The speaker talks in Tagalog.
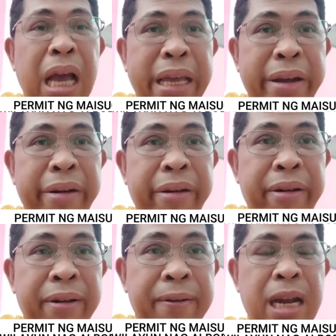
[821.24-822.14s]

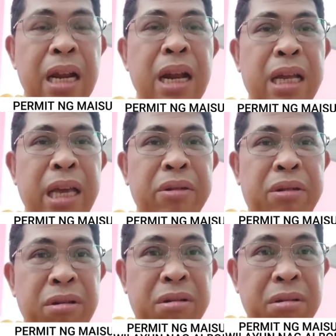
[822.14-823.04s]
Ikayo na
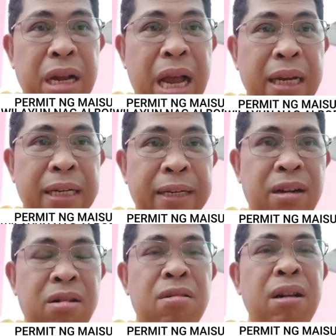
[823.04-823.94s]
nakiusyoso lang
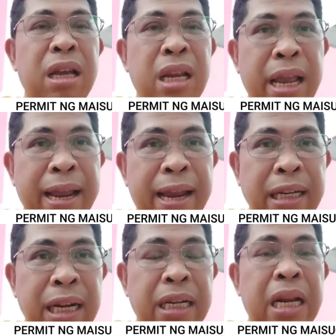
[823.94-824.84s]
o kung
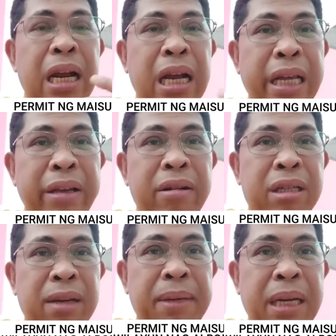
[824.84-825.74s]
hindi, nadala
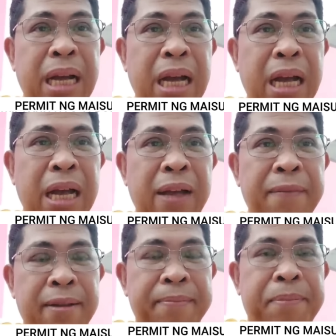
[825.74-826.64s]
kayo sa
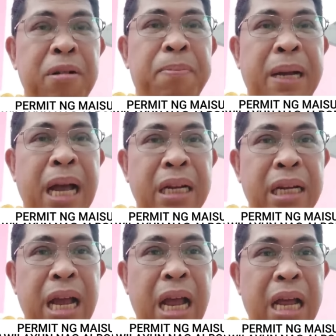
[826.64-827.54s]
mga
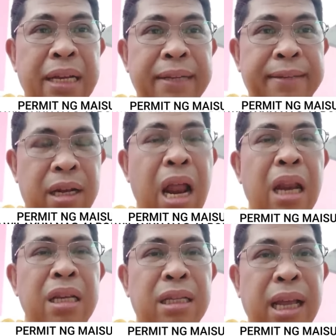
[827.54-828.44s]
propaganda,
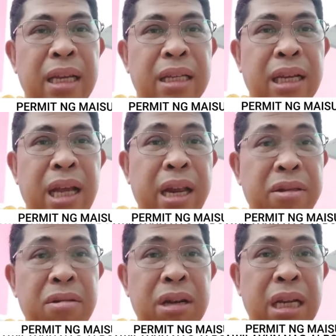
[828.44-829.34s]
nonsense
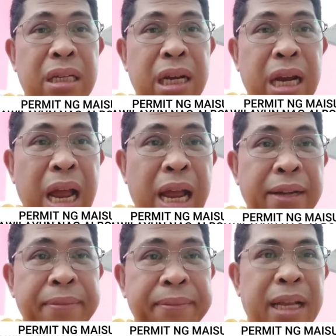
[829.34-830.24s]
rhetorics
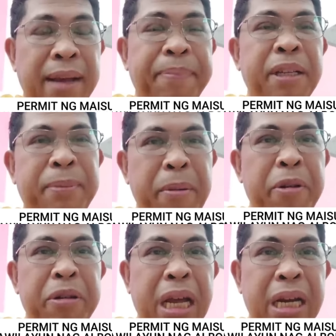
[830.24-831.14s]
nila, tapos
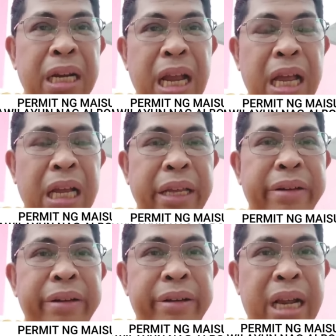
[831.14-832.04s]
pumunta rin
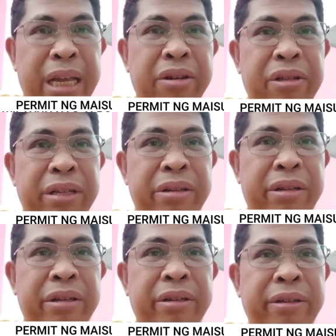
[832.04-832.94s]
kayo doon,
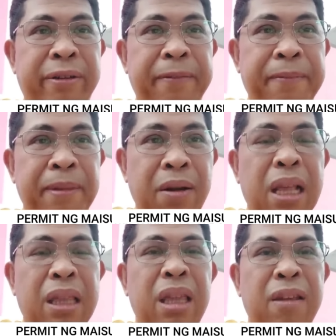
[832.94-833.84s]
nakiusyoso.
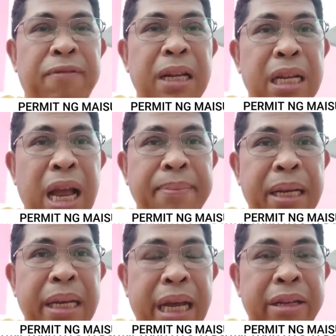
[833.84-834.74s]
What if
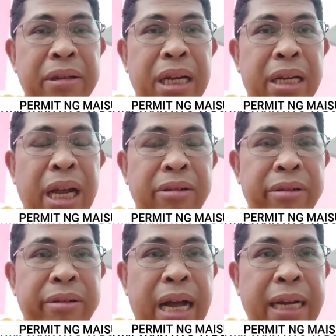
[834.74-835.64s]
nadamay kayo sa
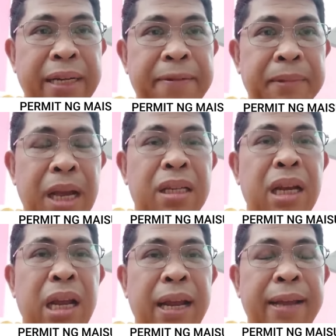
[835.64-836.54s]
kaguluhan?
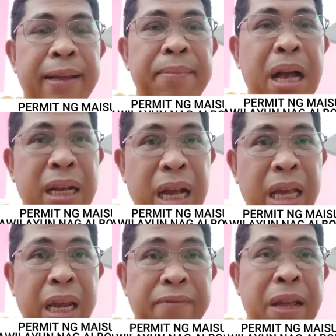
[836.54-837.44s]
Kasi
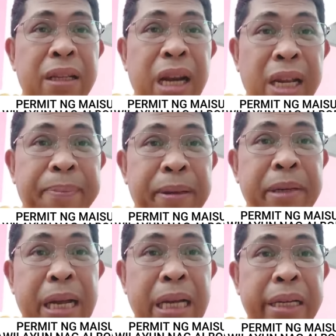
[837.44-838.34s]
baka infiltrate
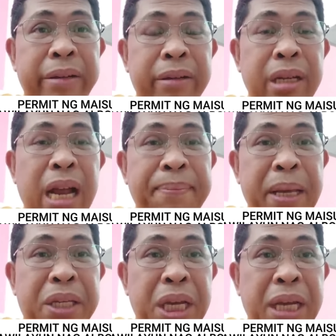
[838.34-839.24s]
po ng, ano, ng
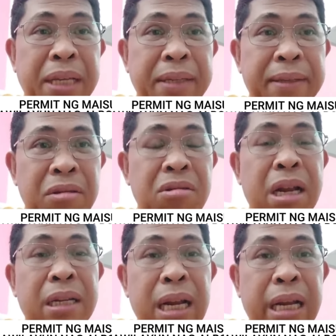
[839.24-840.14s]
Beijing
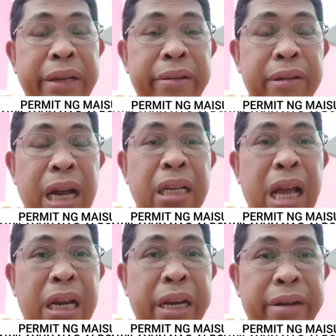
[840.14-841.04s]
tulad ng ano,
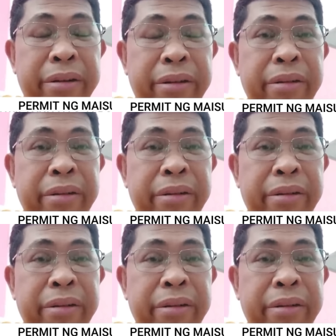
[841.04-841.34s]
nangyari